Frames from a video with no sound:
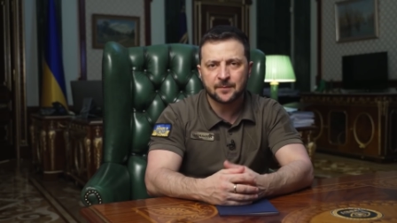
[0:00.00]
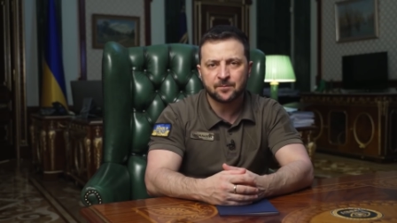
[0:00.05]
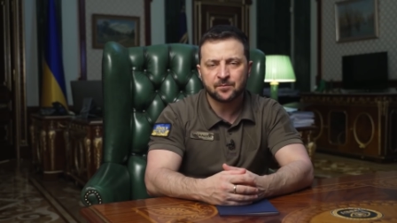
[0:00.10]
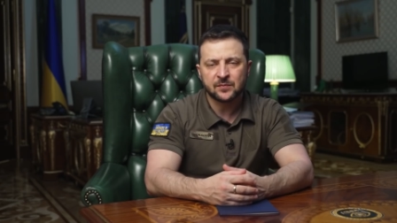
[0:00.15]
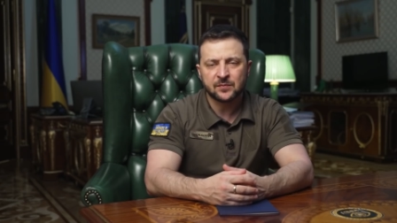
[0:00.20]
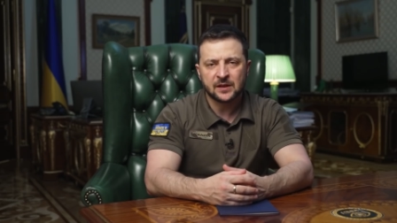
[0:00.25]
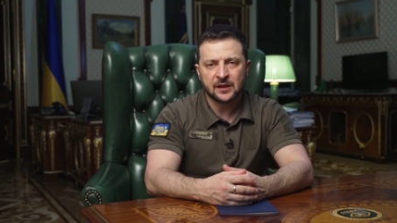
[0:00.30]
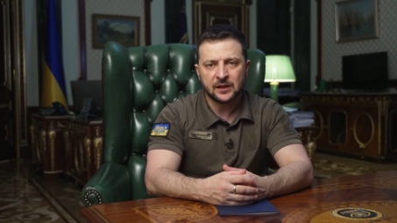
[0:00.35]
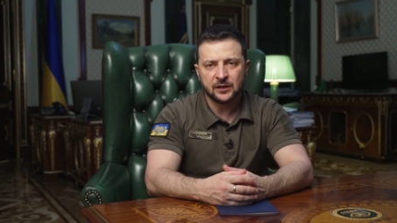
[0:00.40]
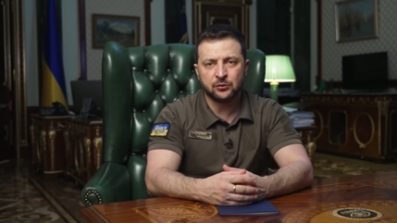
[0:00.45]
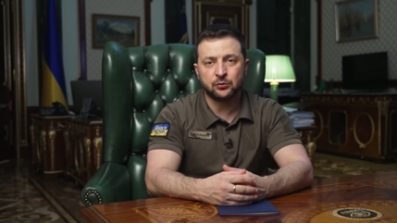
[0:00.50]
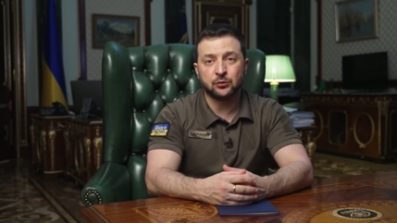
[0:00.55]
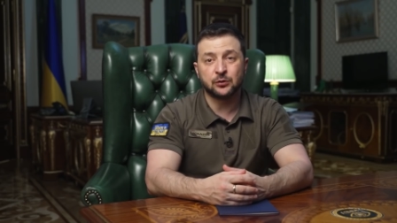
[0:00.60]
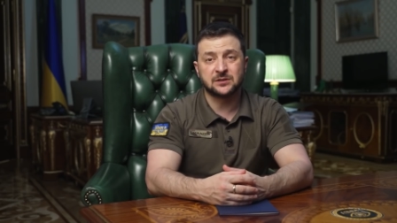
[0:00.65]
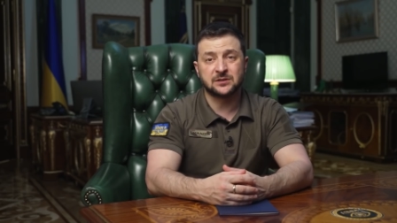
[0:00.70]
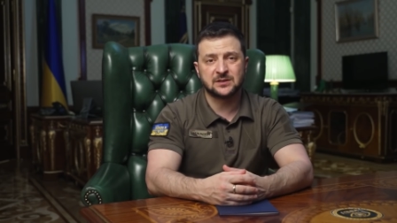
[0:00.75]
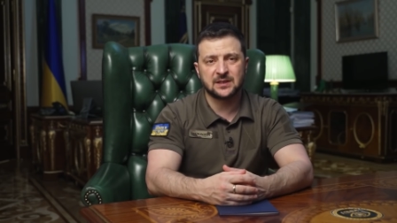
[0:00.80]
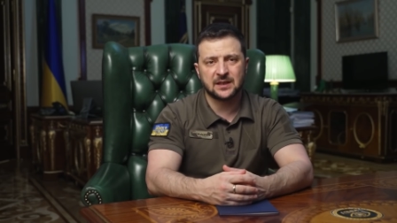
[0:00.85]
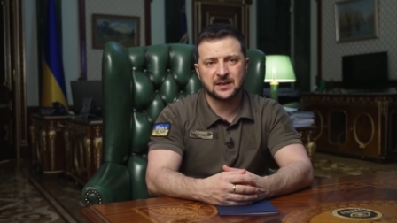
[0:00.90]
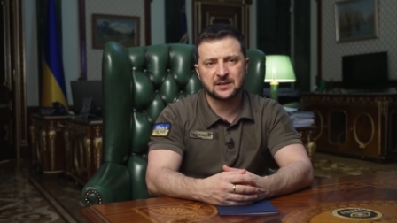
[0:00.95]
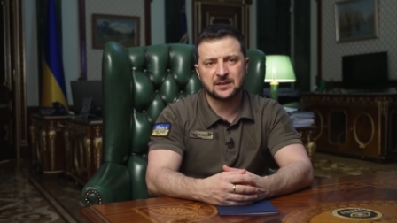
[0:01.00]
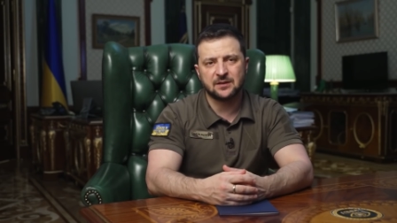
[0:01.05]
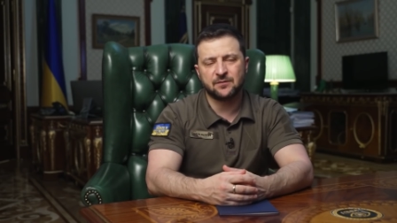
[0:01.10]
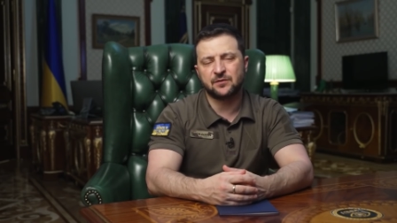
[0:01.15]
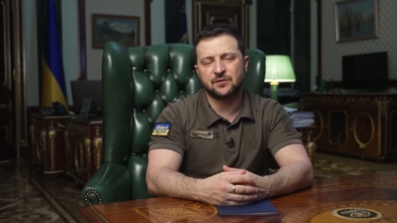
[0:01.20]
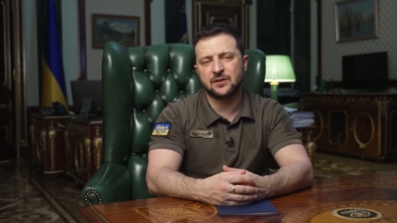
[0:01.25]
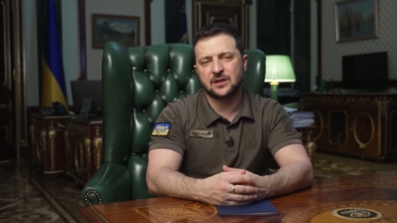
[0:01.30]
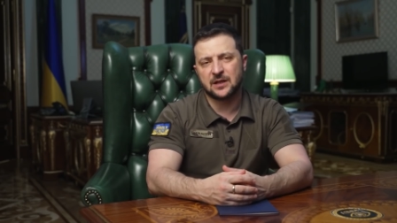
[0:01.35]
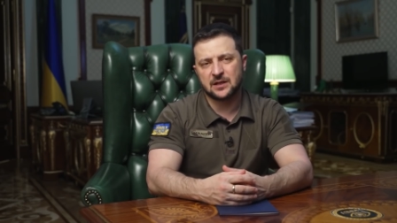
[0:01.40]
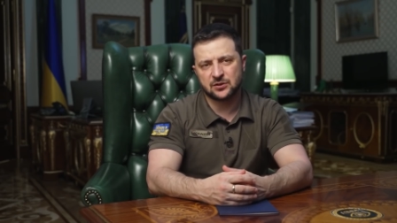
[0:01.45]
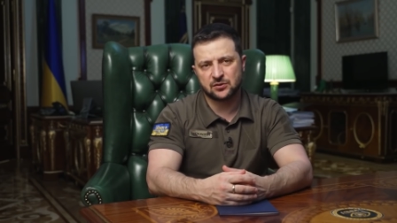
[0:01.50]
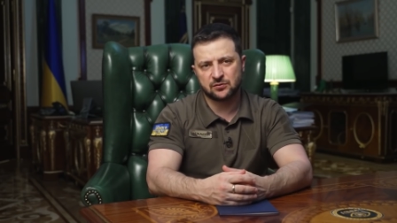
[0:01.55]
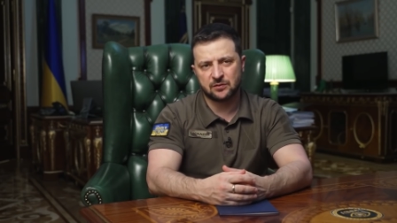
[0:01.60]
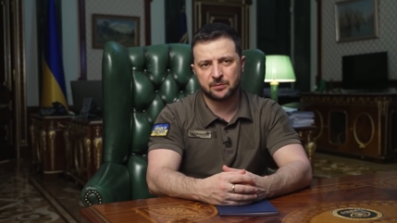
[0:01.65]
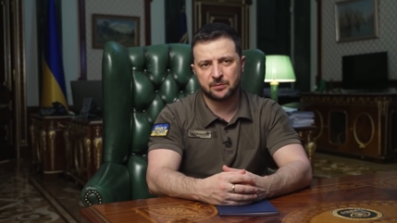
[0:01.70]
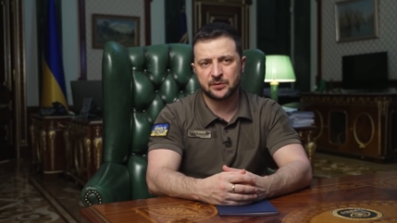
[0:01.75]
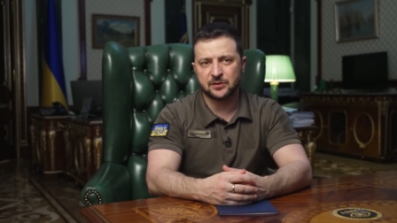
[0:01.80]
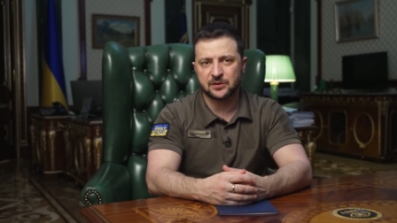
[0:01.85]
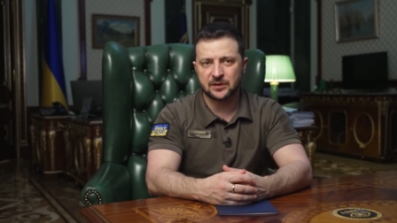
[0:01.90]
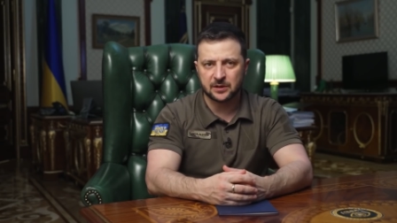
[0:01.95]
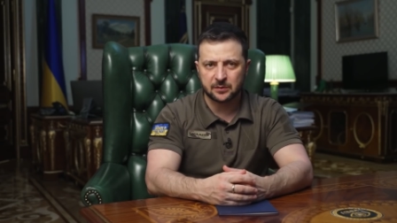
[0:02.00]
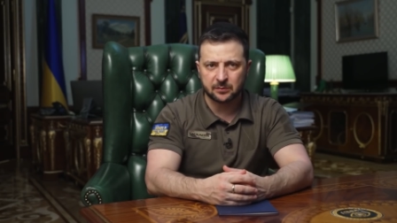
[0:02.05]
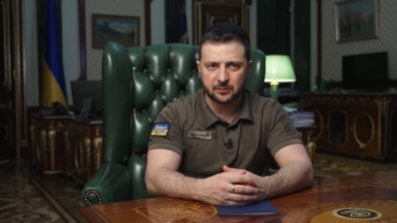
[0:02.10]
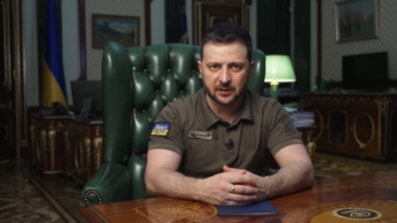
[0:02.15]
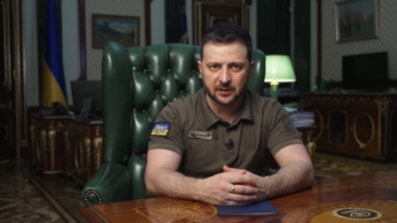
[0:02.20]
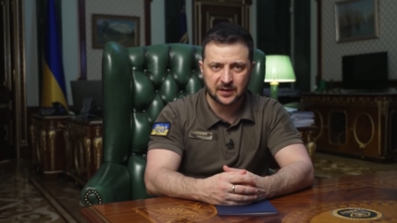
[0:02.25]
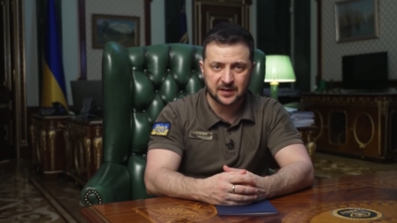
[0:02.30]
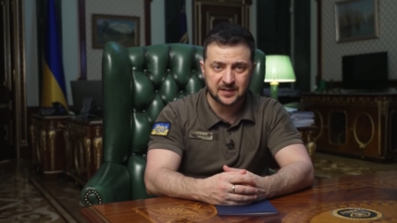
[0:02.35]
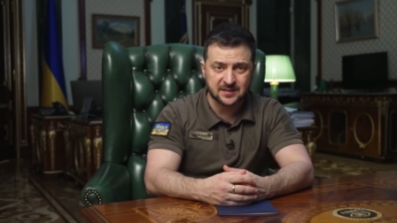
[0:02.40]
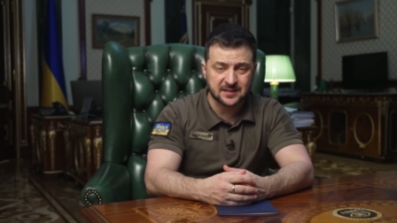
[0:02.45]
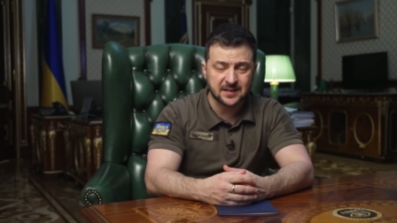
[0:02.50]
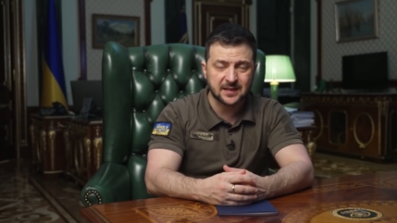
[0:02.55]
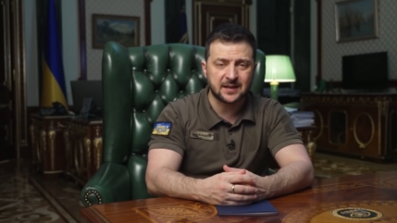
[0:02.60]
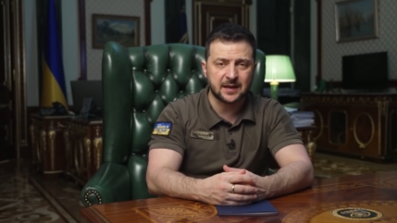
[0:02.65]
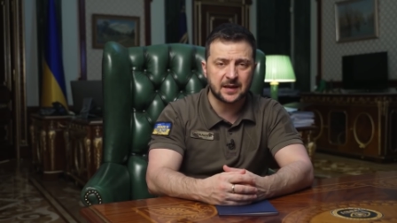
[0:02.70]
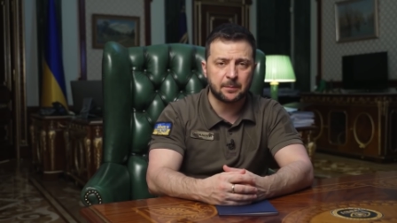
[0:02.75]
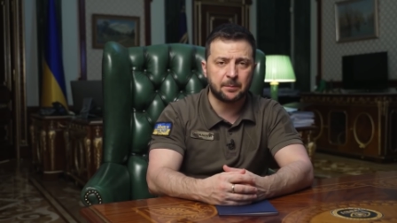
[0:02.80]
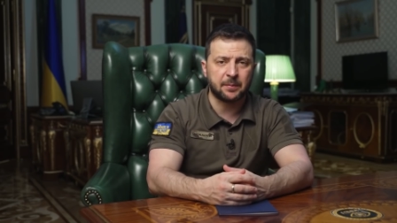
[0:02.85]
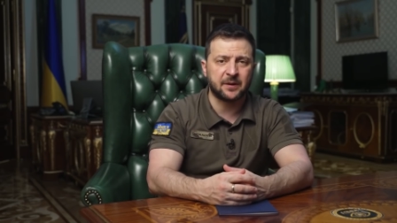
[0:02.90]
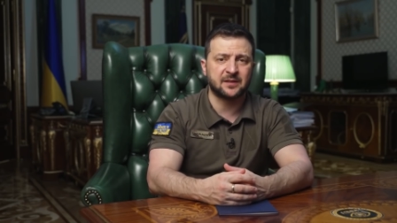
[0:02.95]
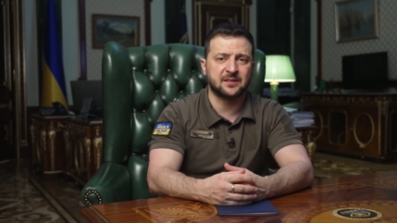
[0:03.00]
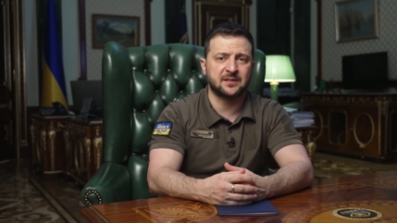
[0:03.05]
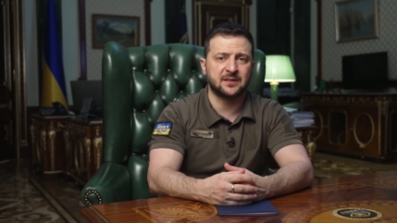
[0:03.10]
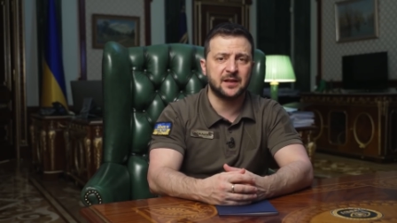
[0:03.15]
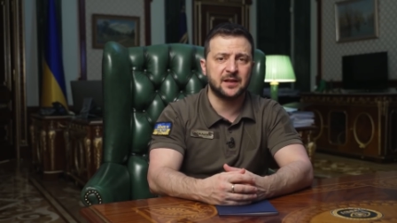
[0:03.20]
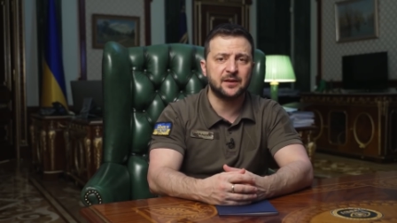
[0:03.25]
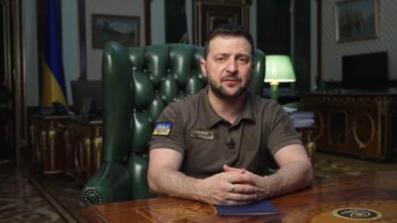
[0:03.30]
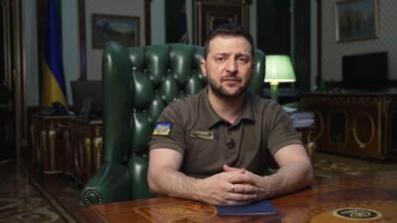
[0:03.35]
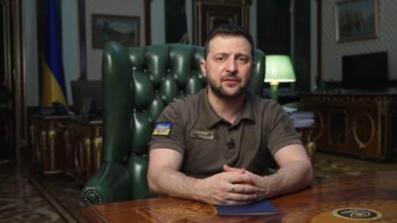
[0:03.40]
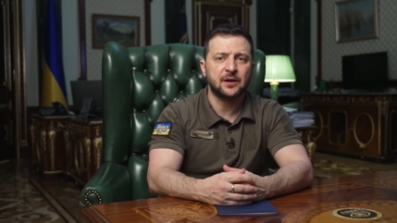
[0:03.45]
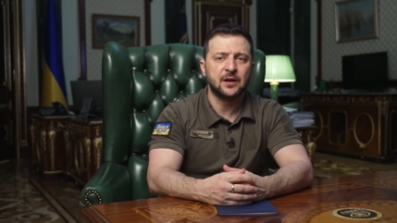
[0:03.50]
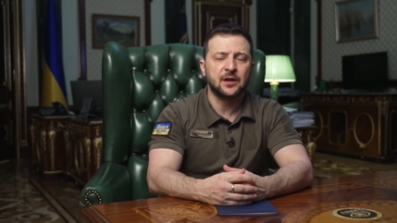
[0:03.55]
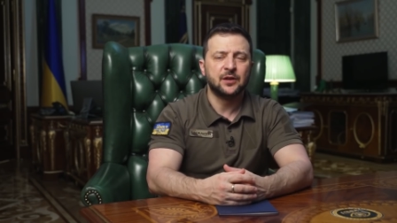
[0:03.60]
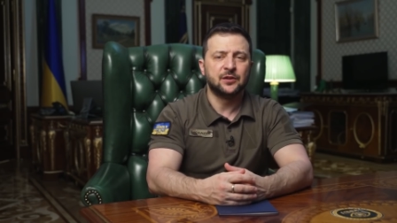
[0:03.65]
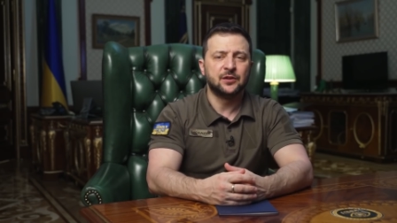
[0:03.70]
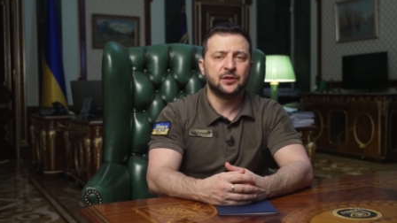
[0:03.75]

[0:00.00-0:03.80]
đi của chúng ta không chỉ một thứ gì đó, mà tất cả mọi thứ chúng